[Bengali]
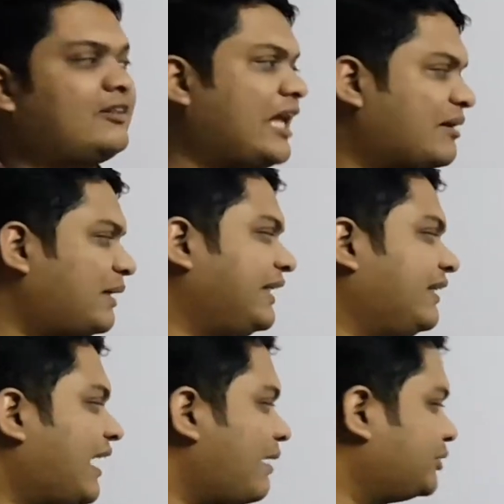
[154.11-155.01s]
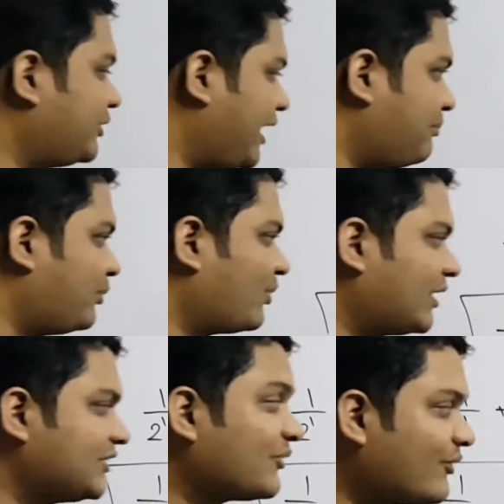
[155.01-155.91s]
তার মানে আমি যদি এই
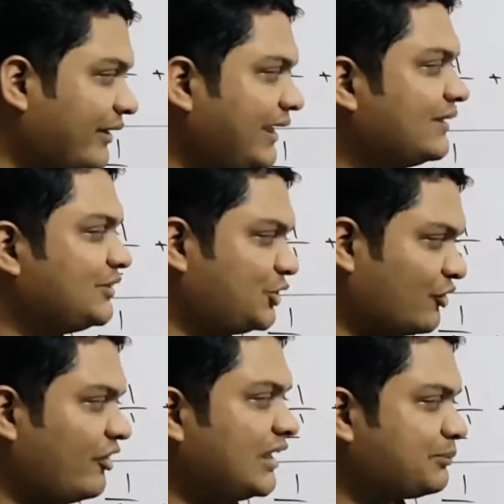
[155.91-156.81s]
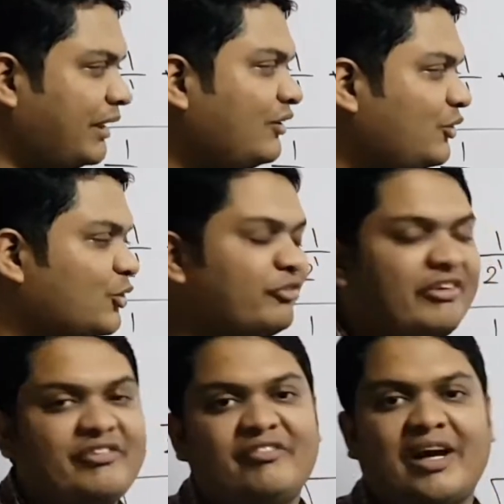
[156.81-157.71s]
পুরোটা যোগ করি যোগফল আসবে টু
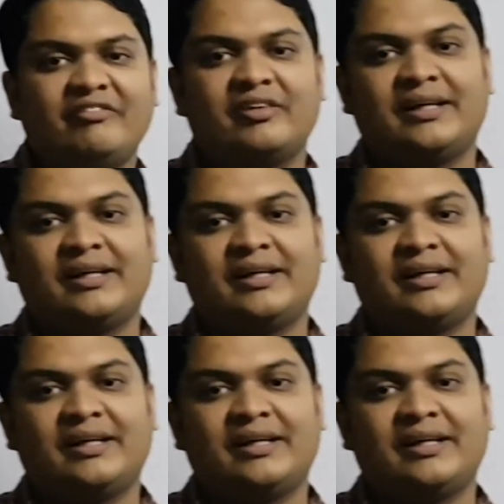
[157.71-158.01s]
ফিফটি ফাইভ